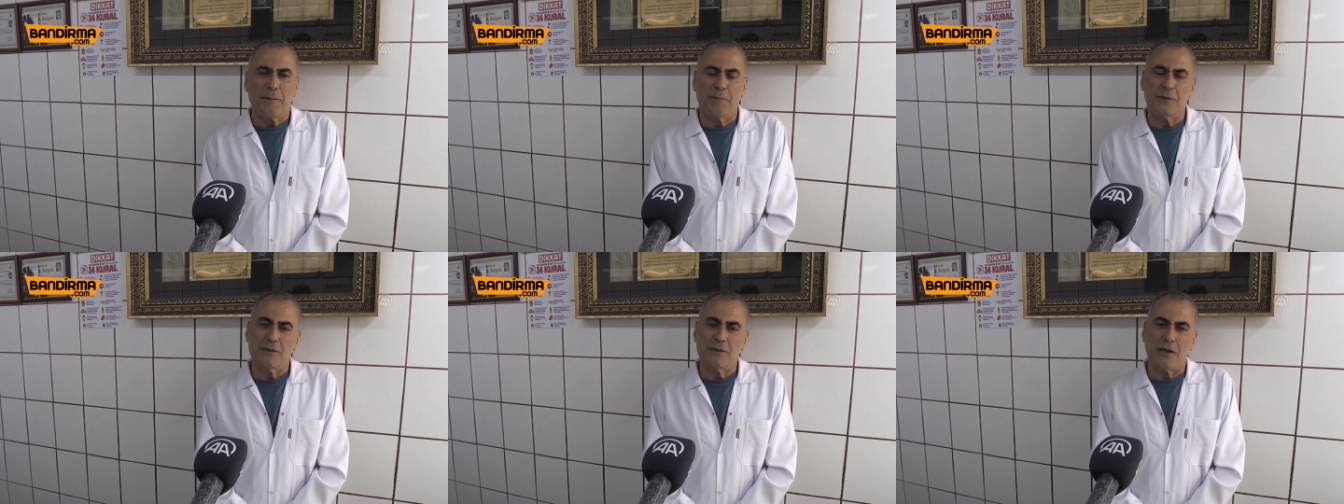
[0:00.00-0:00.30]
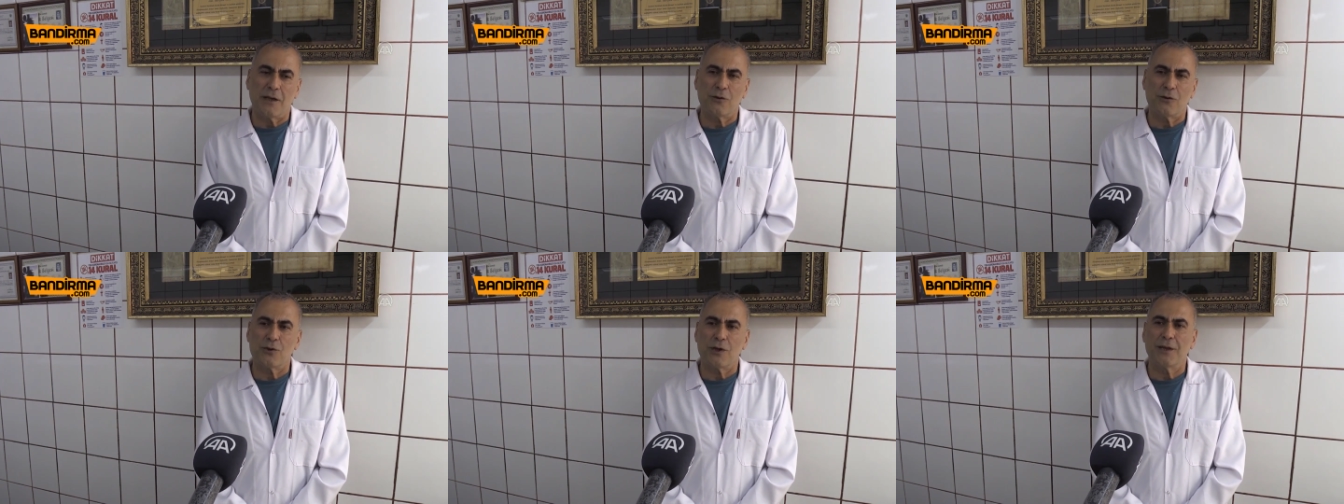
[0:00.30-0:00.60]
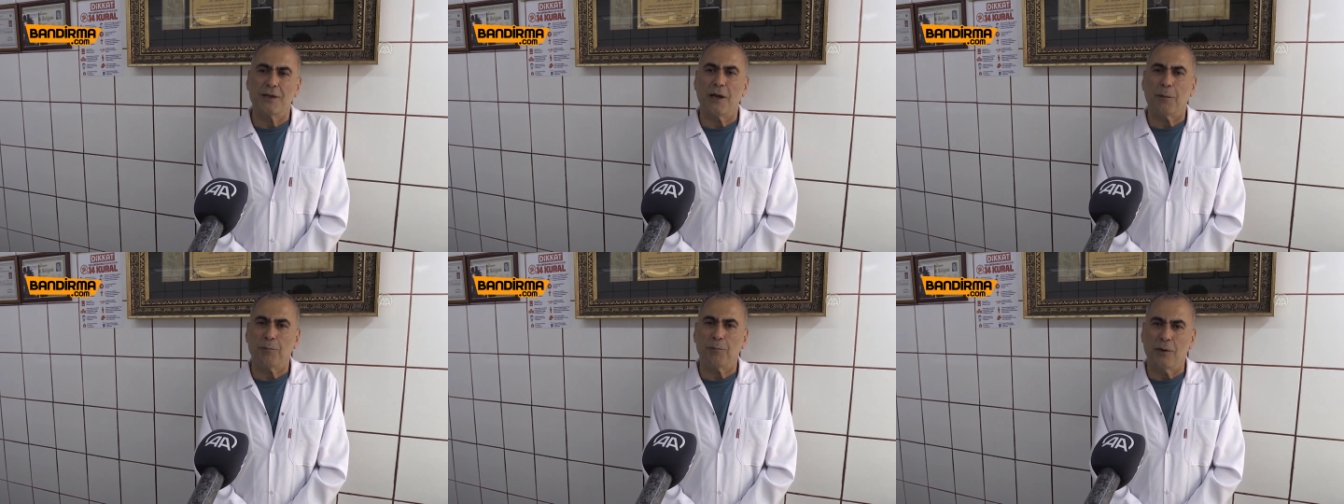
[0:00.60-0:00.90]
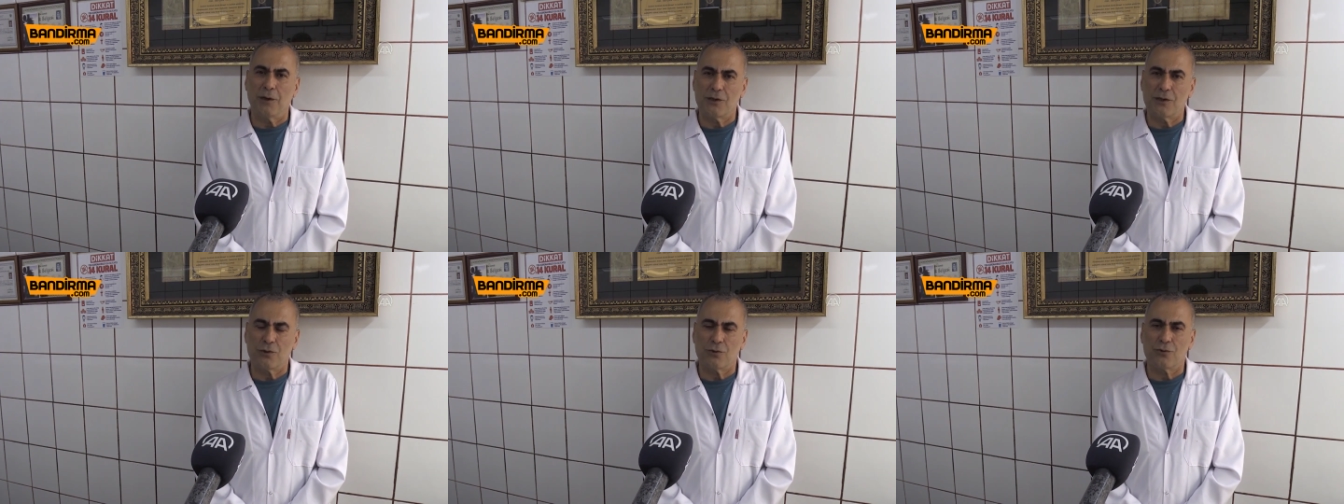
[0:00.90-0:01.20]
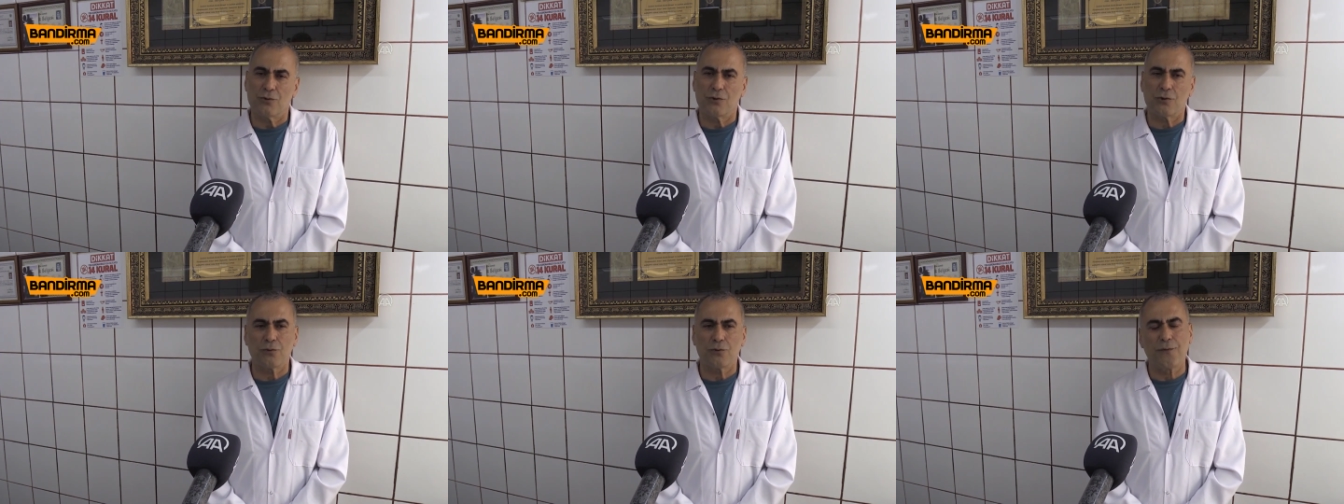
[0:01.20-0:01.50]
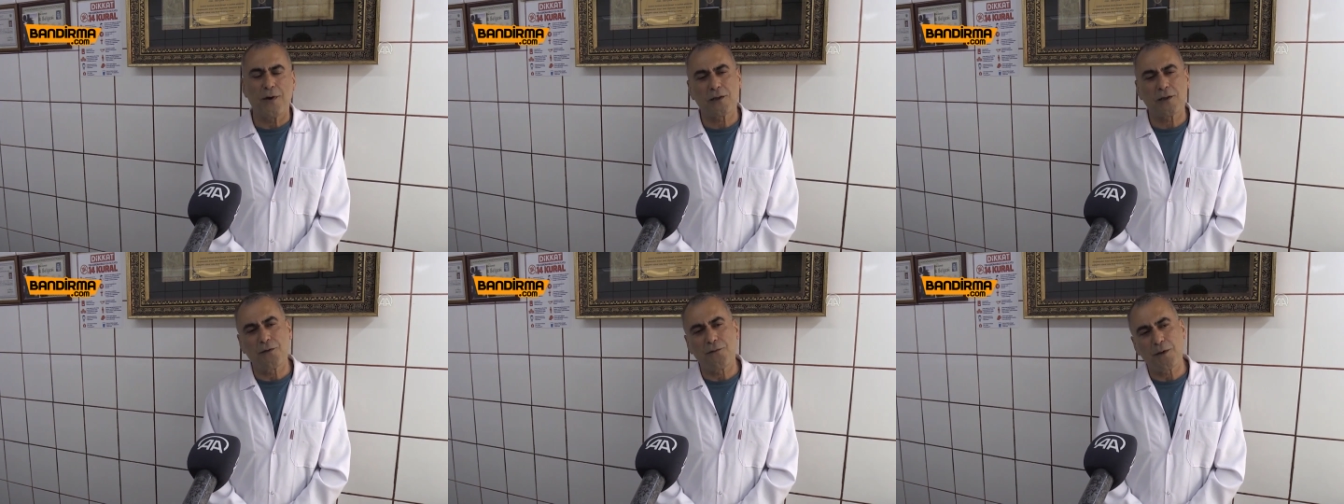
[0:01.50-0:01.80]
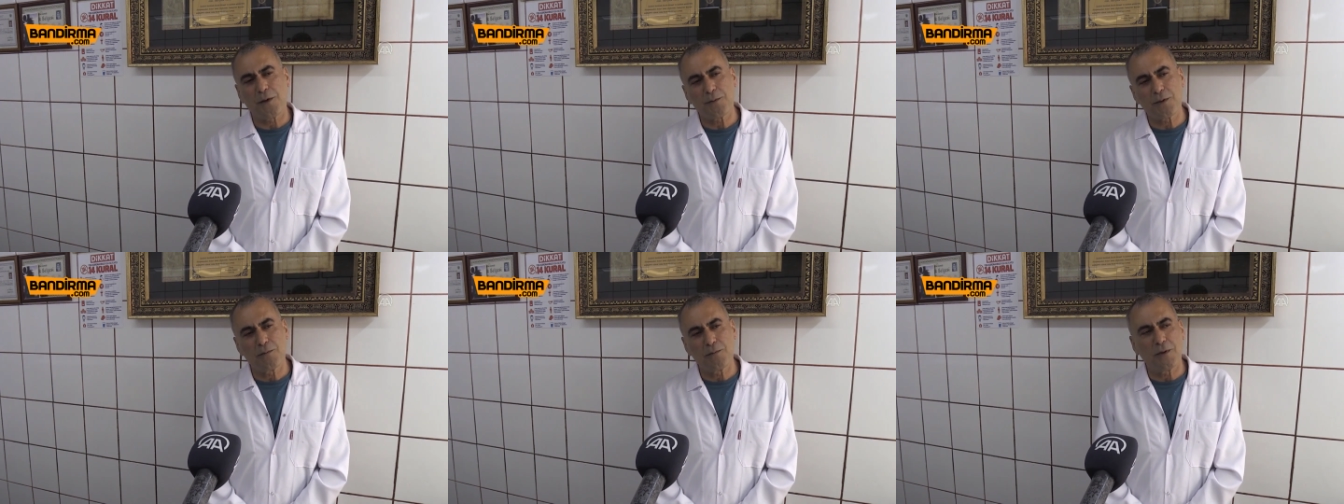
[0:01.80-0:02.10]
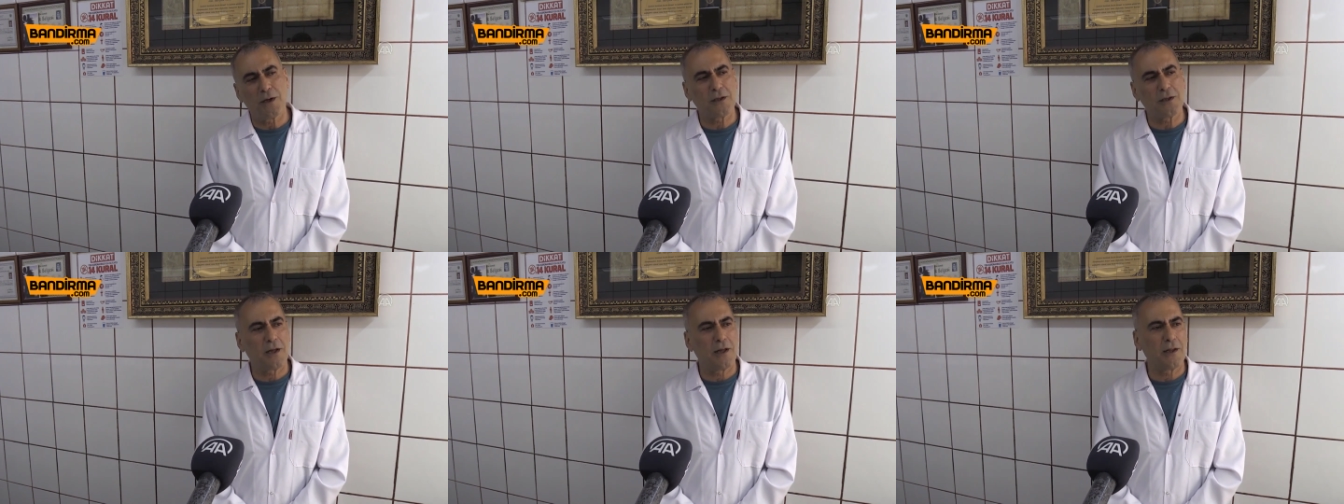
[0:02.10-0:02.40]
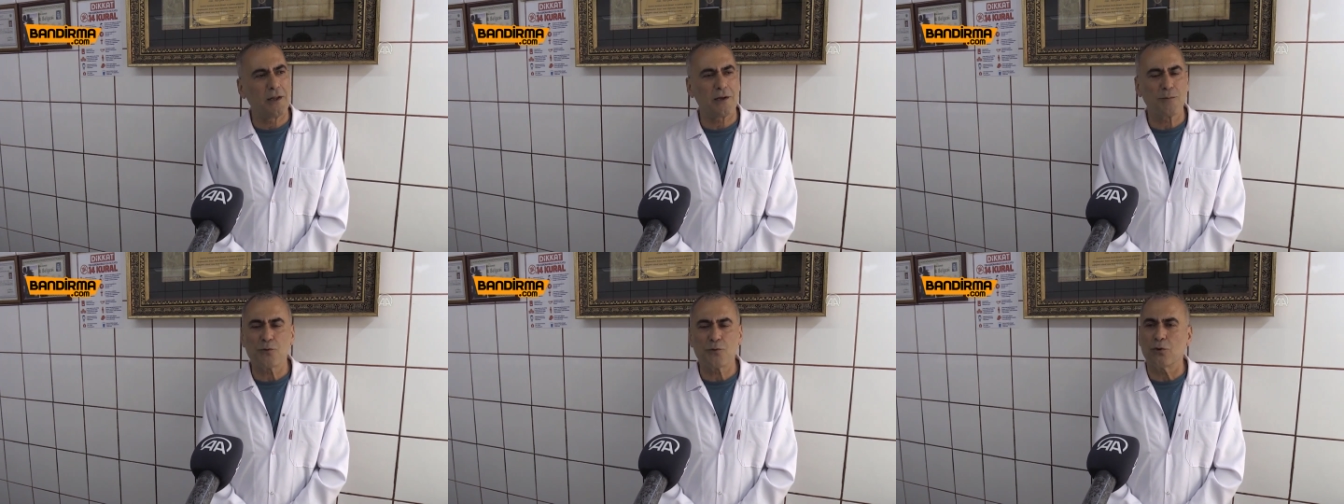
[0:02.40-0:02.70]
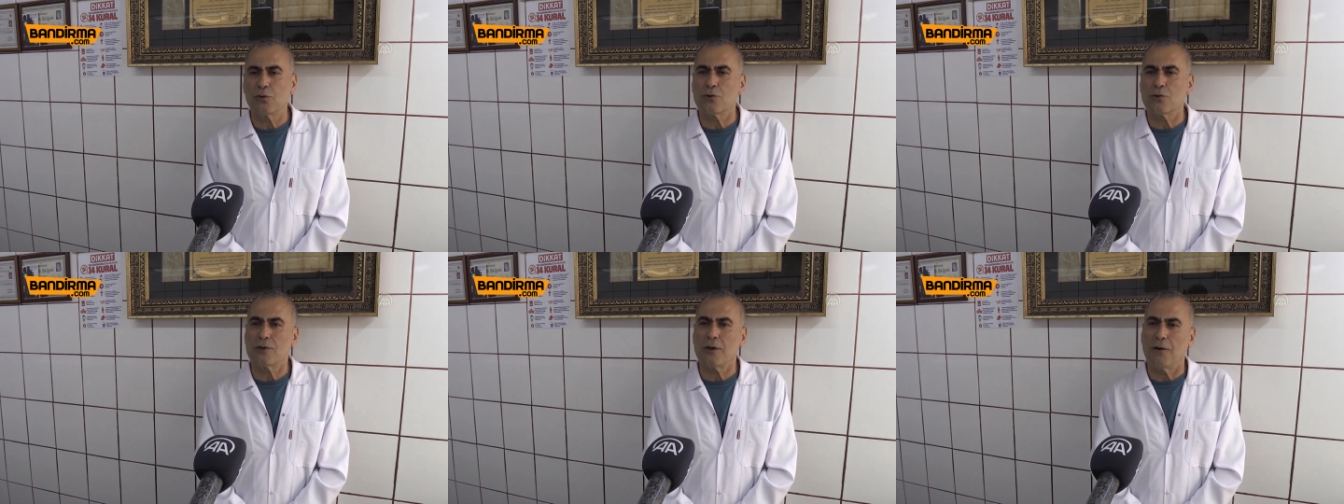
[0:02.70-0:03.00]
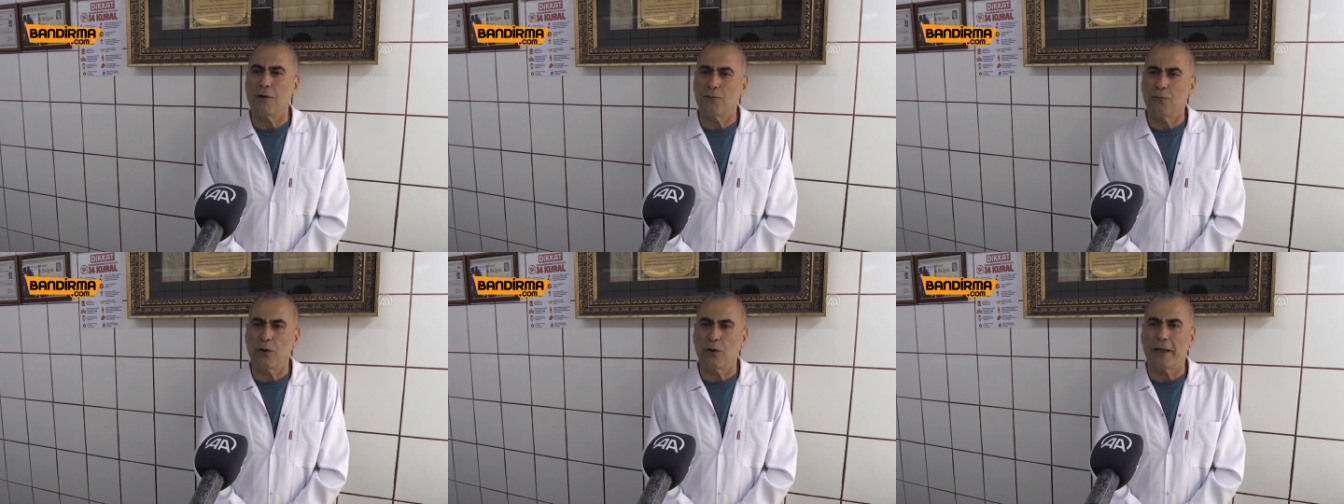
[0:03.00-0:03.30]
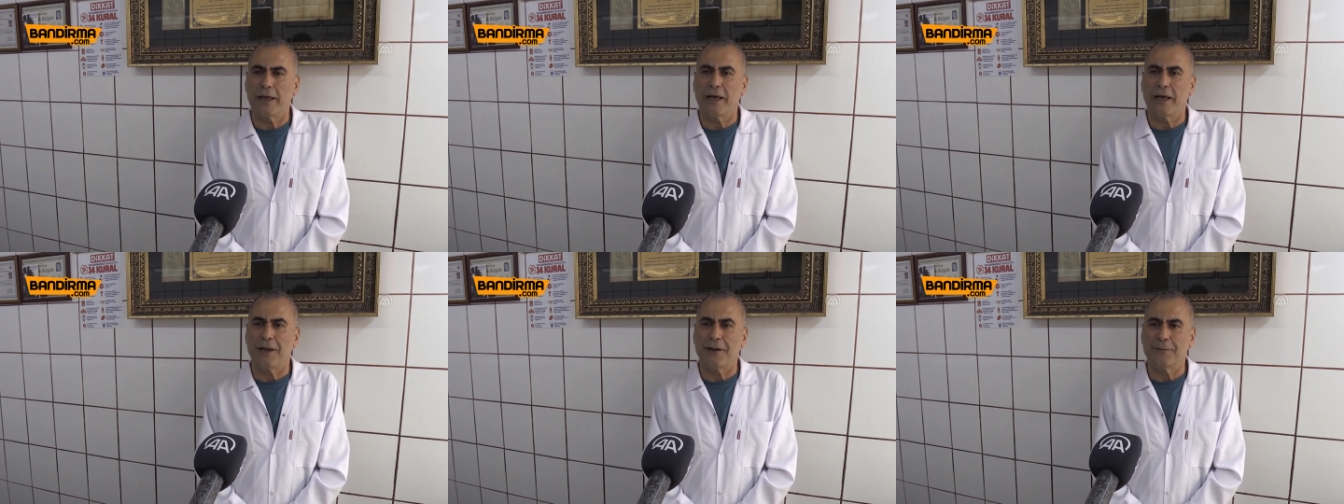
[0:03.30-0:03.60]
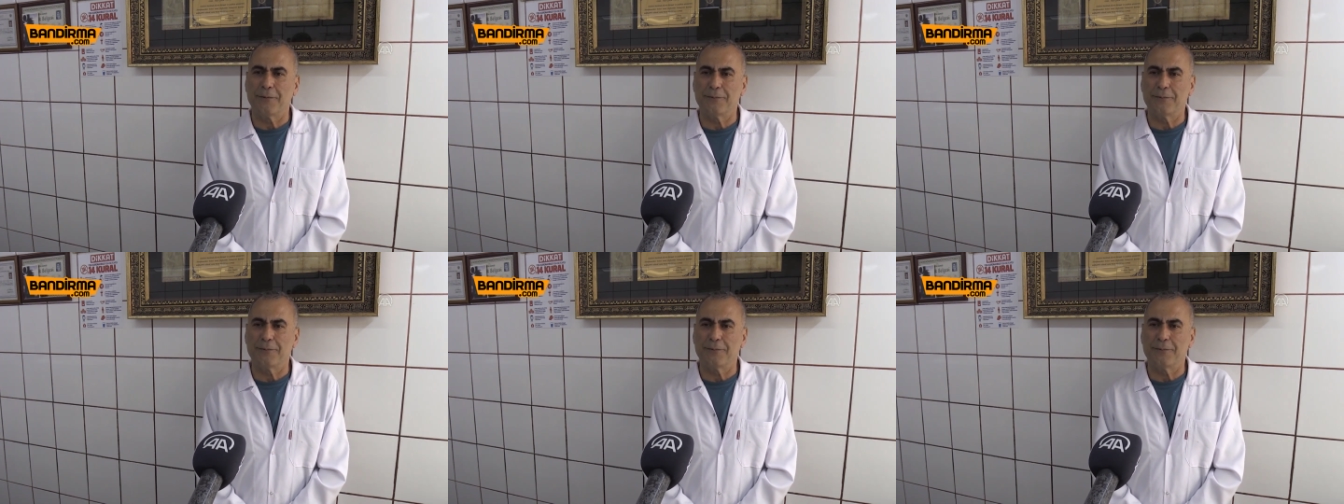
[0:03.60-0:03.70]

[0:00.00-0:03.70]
Biz de en güzelini yapmaya çalışıyoruz. Ufak tefek bizim de hatalarımız oluyorsa affola yani.